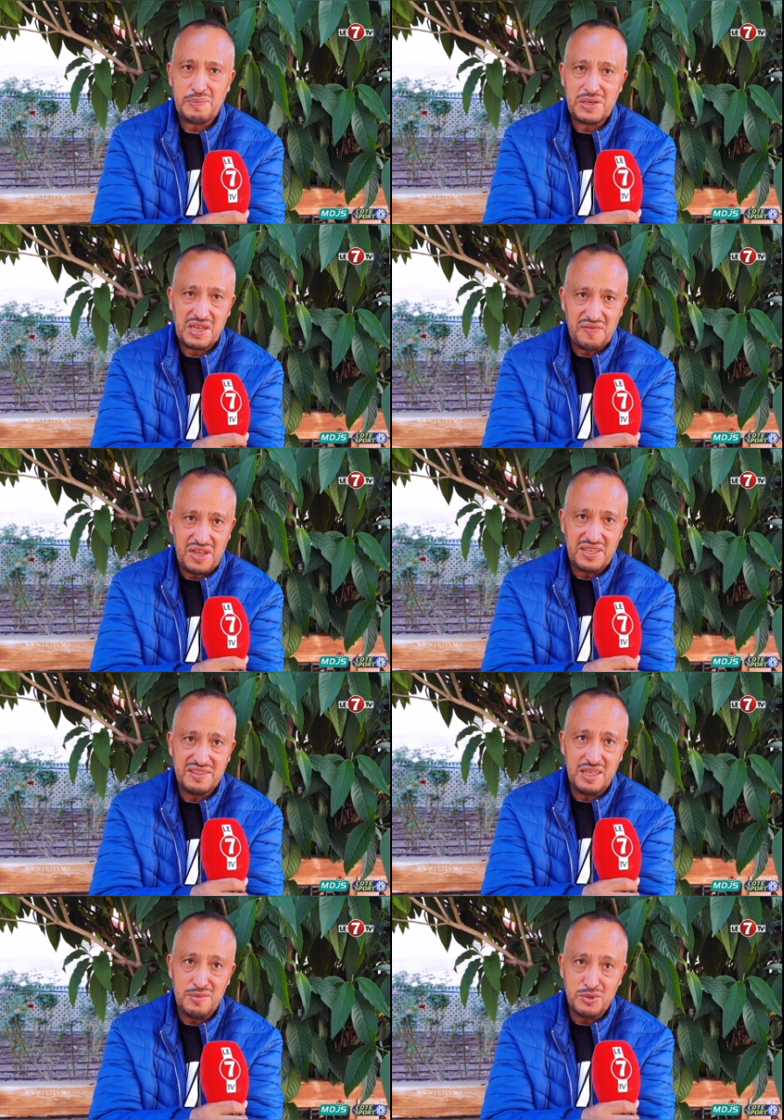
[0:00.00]
بالكفاءات
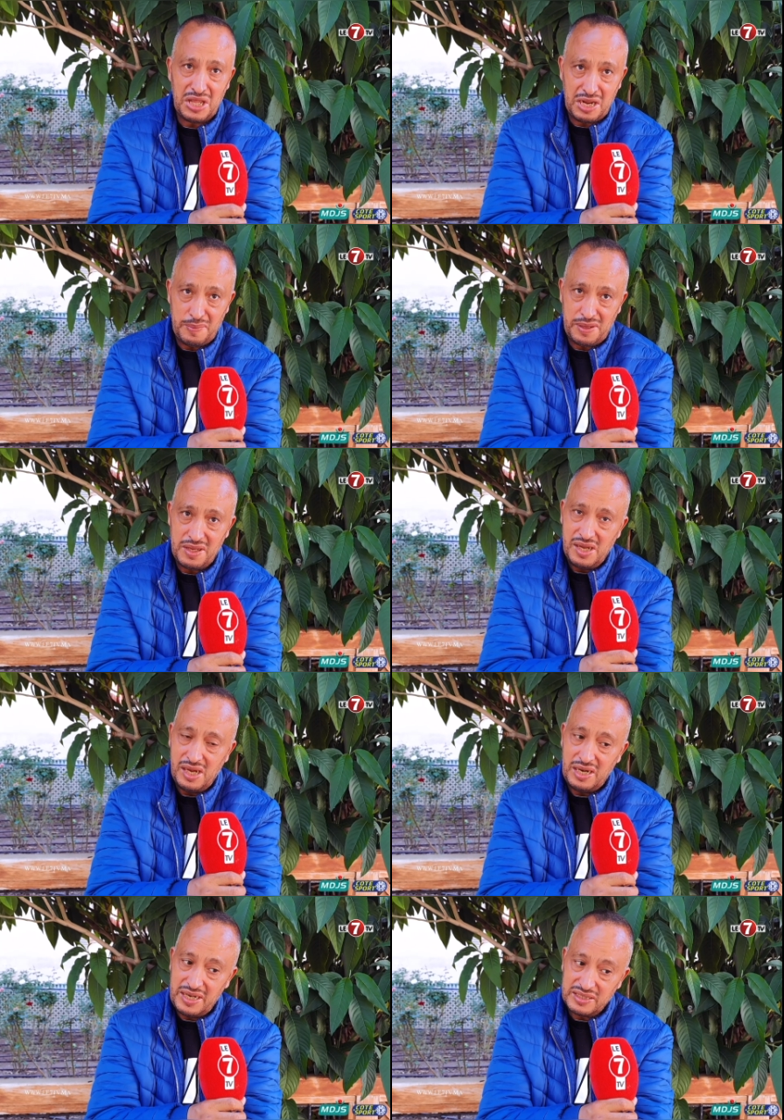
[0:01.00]
ديال المدرب
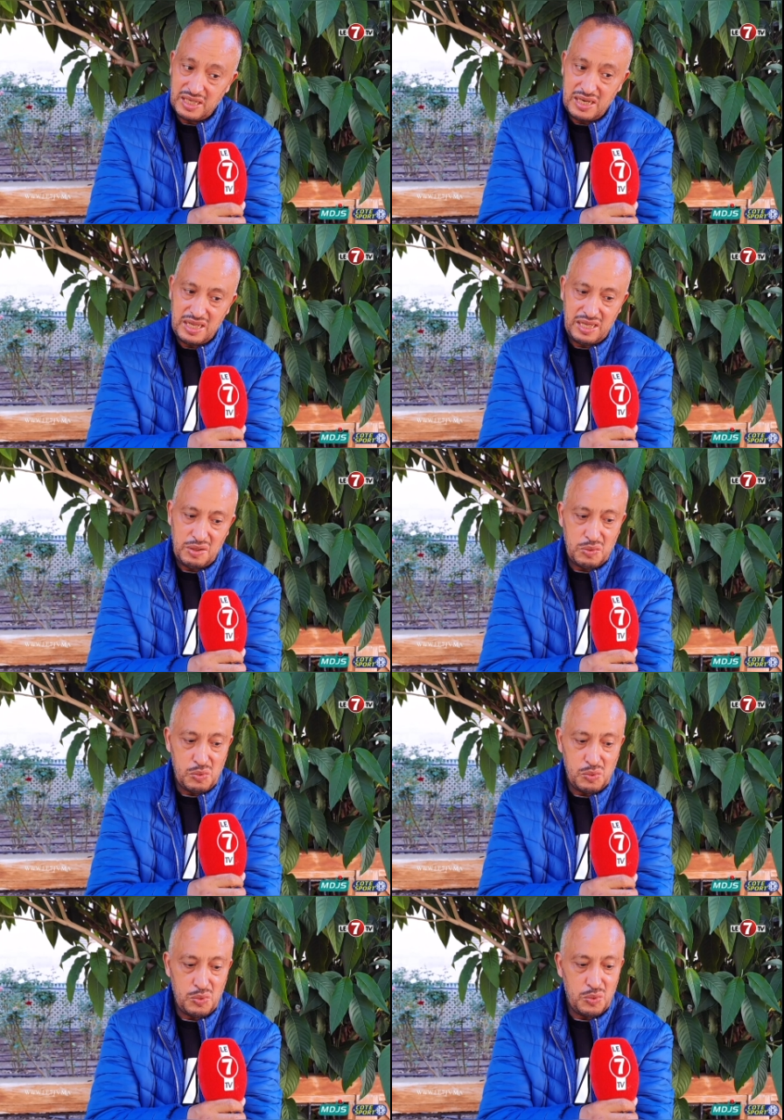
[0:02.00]
الايطالي
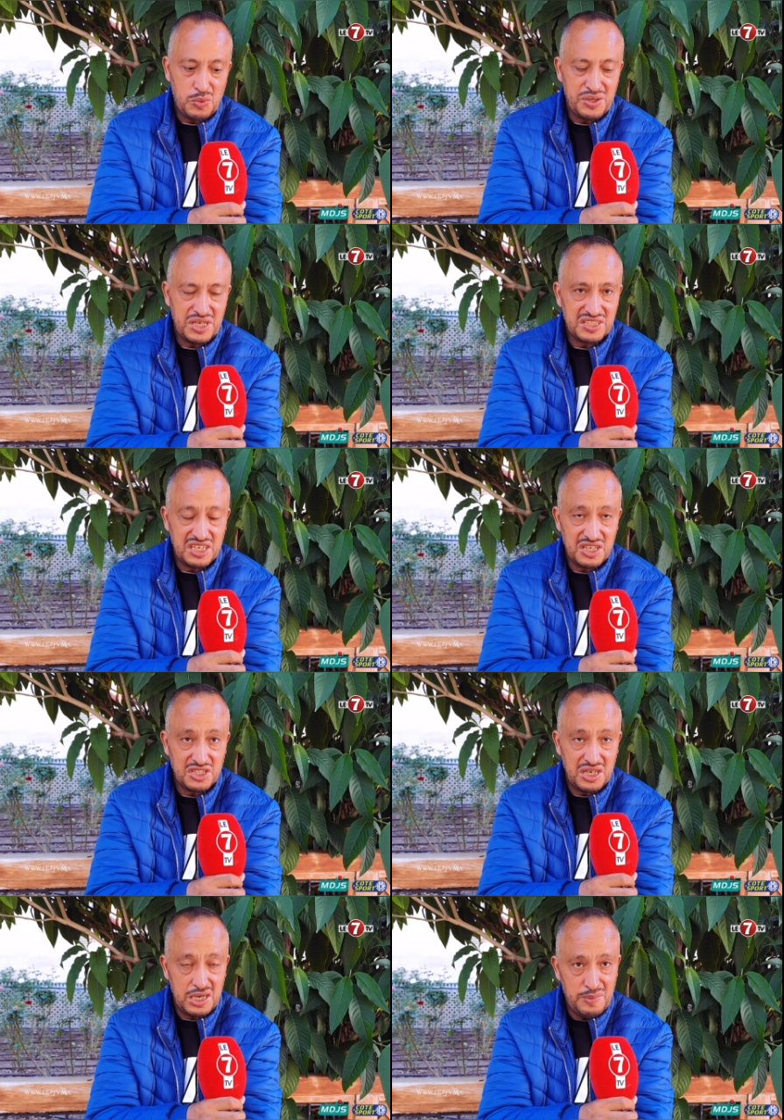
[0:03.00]

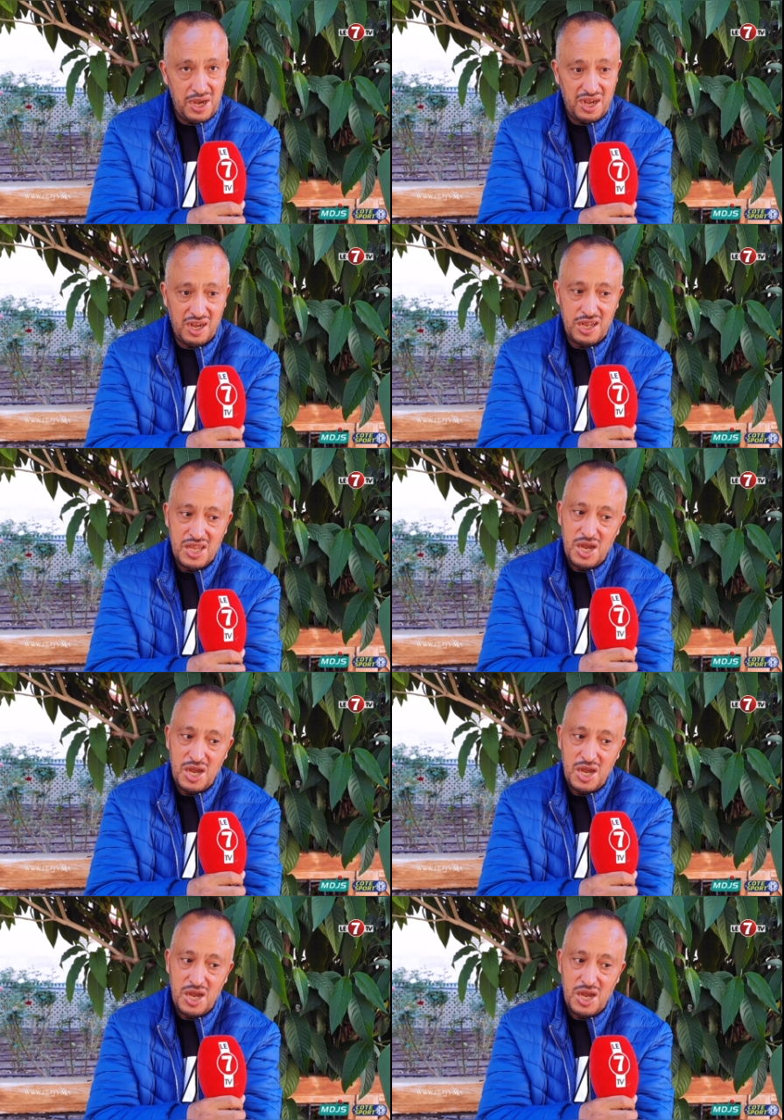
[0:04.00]
والنتائج اللي محقق